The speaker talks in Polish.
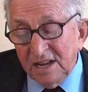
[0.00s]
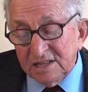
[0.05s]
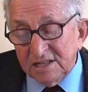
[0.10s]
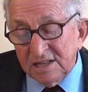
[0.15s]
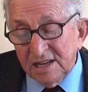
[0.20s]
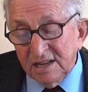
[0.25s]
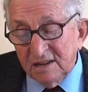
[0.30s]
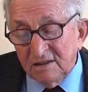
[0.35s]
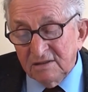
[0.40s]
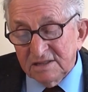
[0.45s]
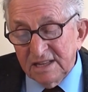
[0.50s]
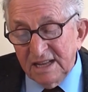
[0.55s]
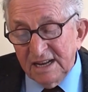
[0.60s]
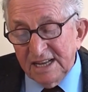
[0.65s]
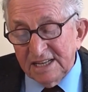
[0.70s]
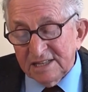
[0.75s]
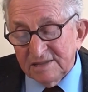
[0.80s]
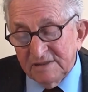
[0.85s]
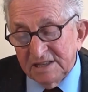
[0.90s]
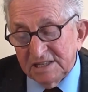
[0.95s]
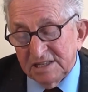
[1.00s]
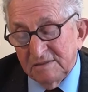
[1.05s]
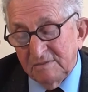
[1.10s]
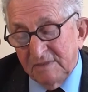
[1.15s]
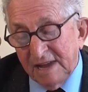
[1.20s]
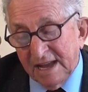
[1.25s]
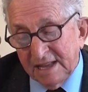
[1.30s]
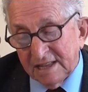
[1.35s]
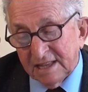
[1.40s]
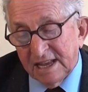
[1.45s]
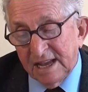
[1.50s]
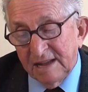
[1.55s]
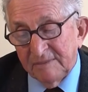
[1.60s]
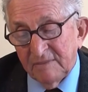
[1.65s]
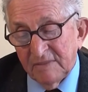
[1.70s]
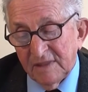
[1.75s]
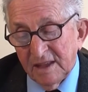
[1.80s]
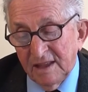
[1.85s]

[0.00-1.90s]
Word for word: dlaczego znalazła się matka